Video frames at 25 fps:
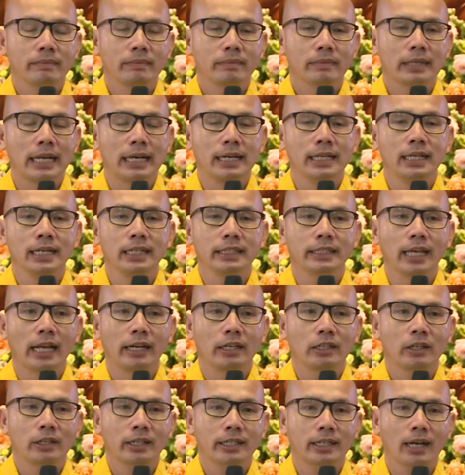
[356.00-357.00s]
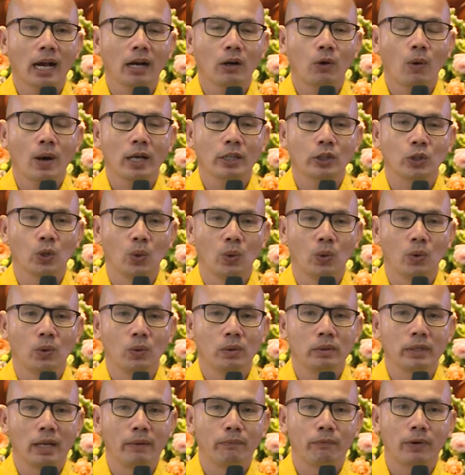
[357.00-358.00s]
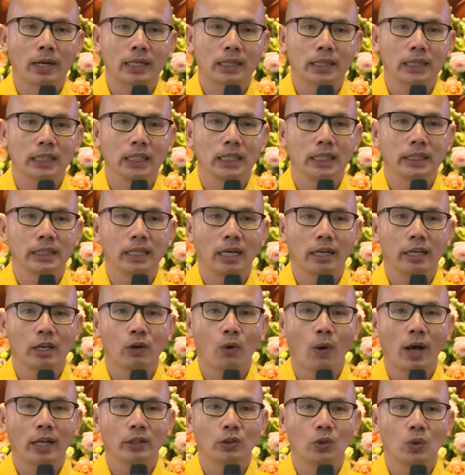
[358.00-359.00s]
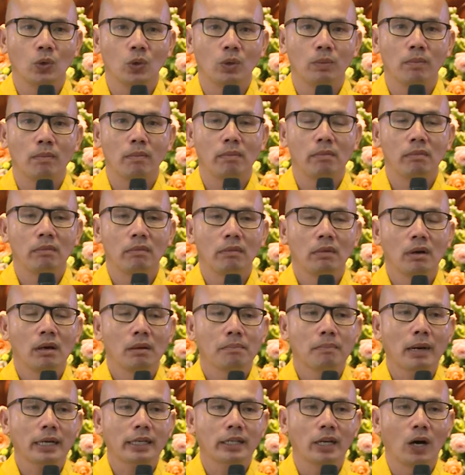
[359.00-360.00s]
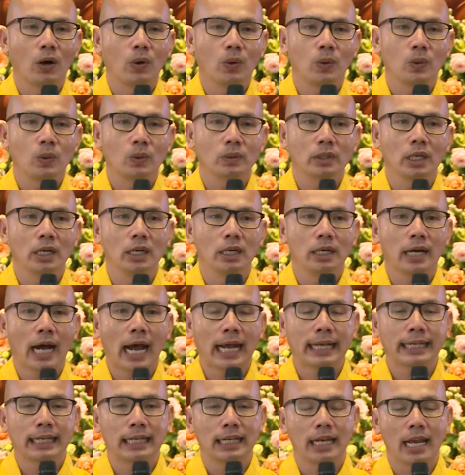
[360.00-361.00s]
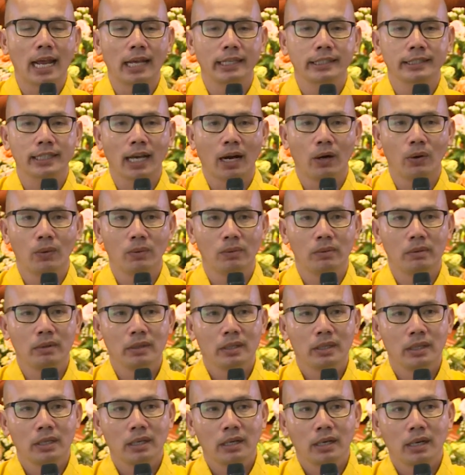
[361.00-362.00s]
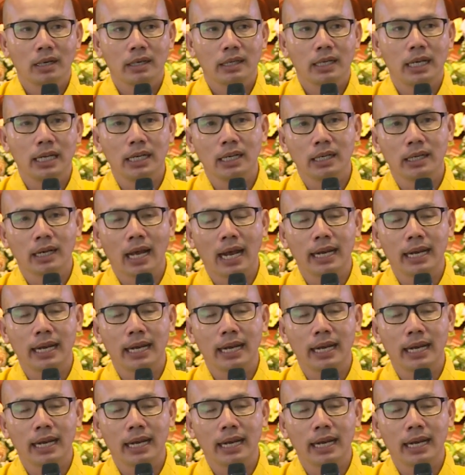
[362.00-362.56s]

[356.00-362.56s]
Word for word: để hướng dẫn các khóa tu niệm Phật, từ những cái khóa tu bắt đầu từ 2006 đến